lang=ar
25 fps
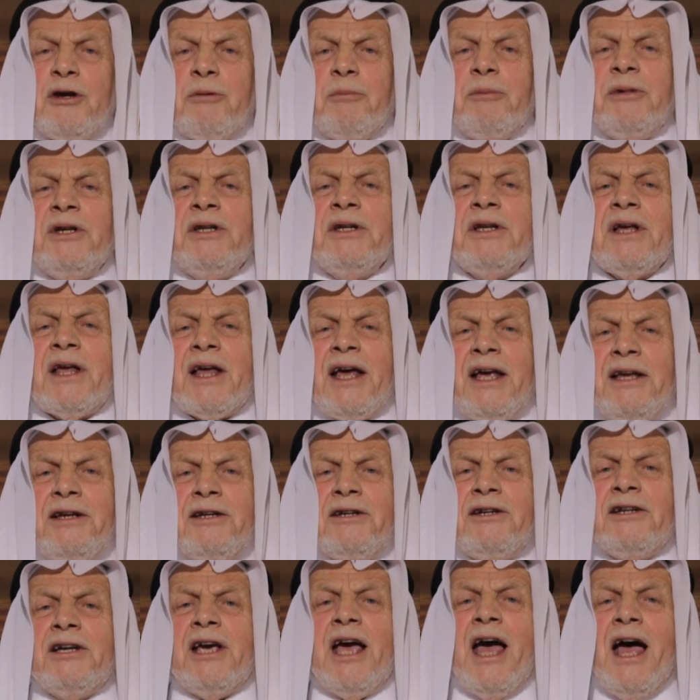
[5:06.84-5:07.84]
من
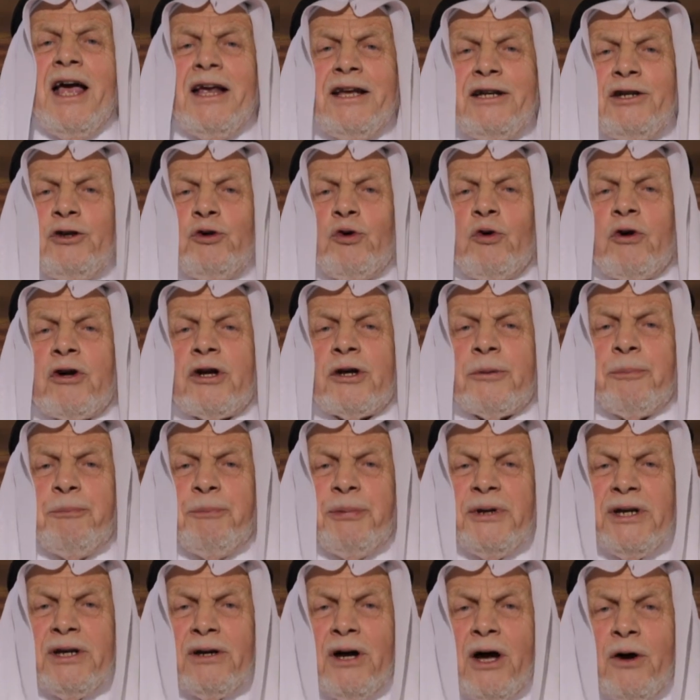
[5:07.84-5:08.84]
غير أن
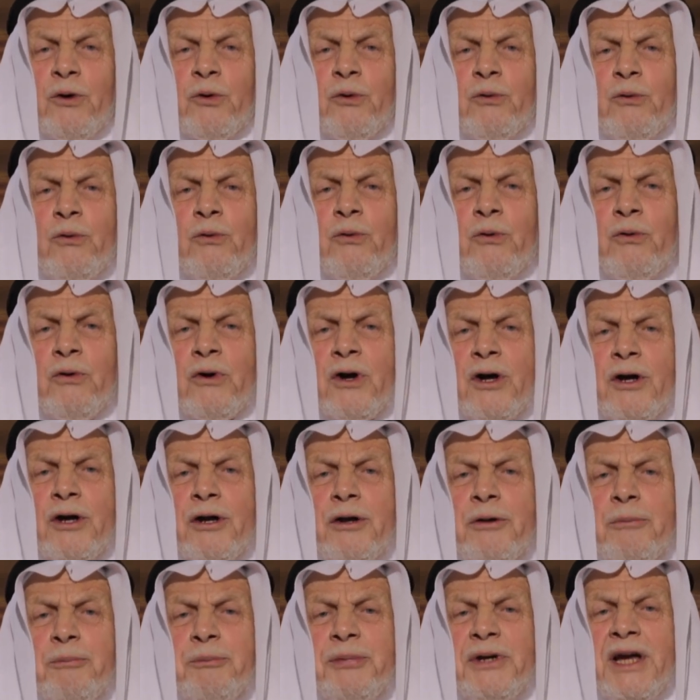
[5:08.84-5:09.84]
يخبره
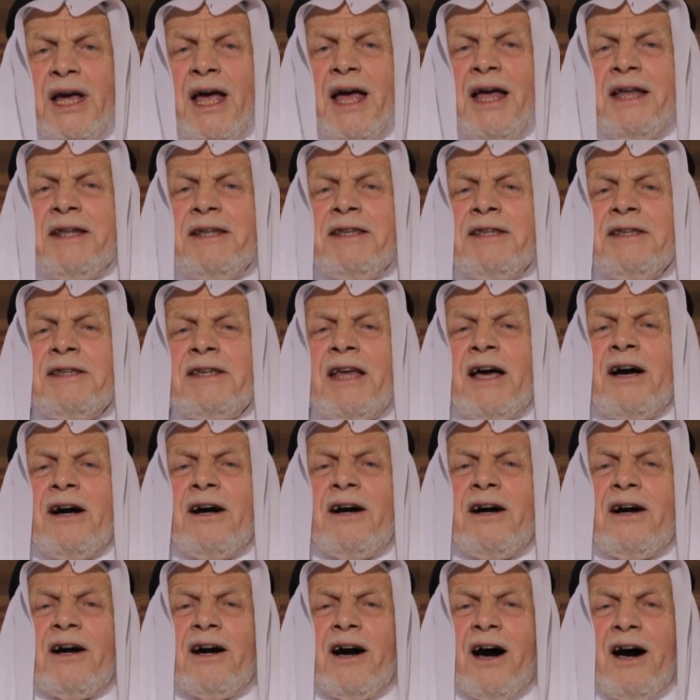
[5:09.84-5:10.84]
بأن
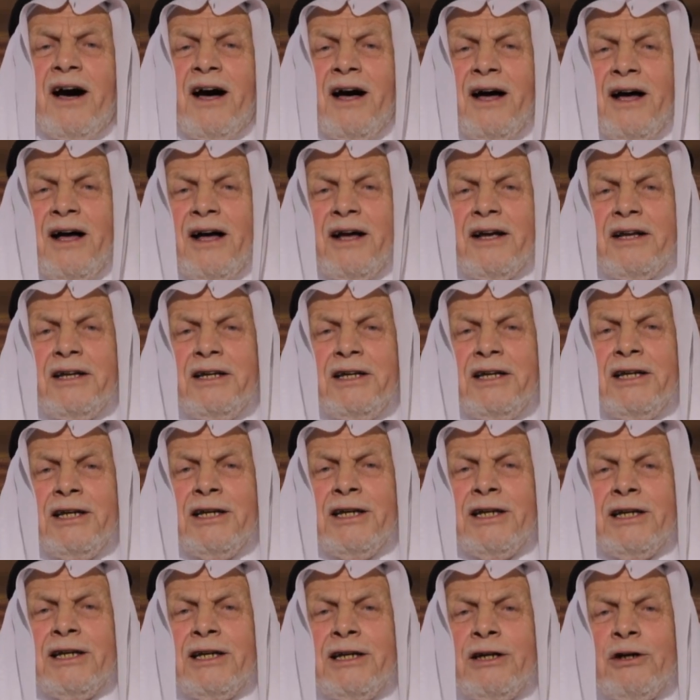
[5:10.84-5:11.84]

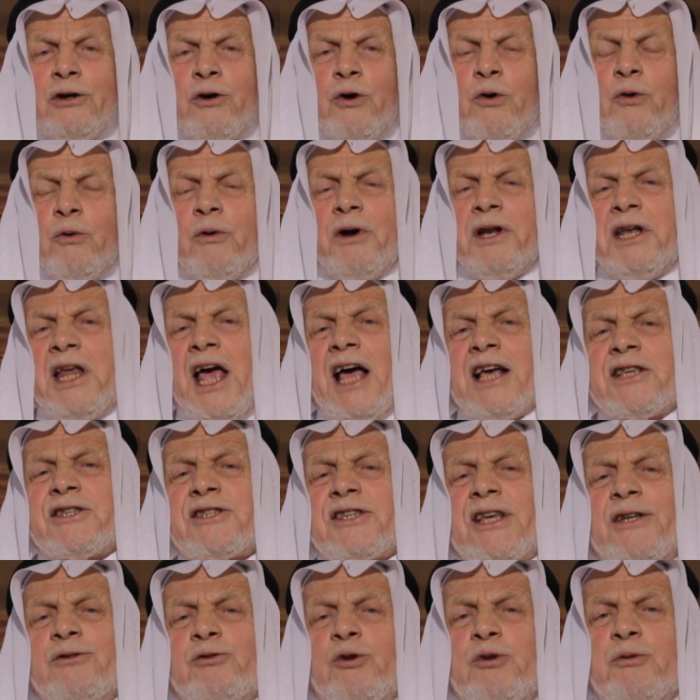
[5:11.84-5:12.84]
الرائي هو
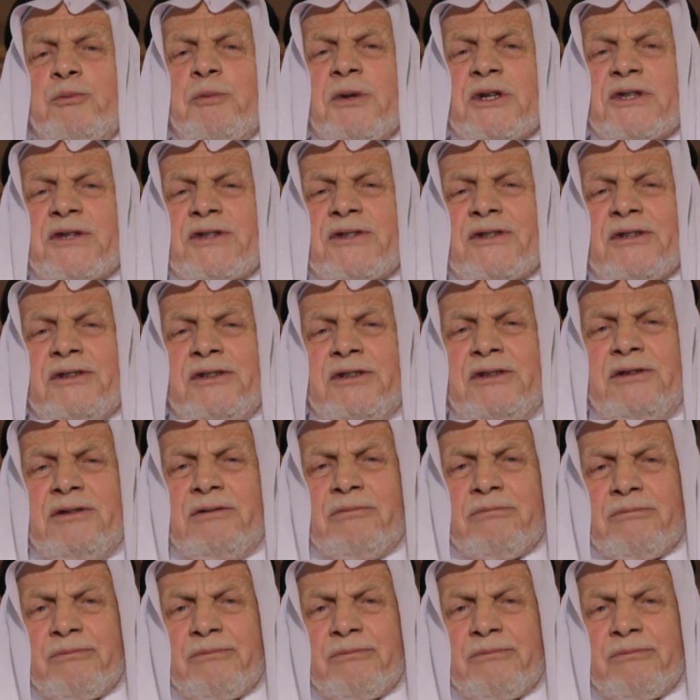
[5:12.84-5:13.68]
الحسن البصري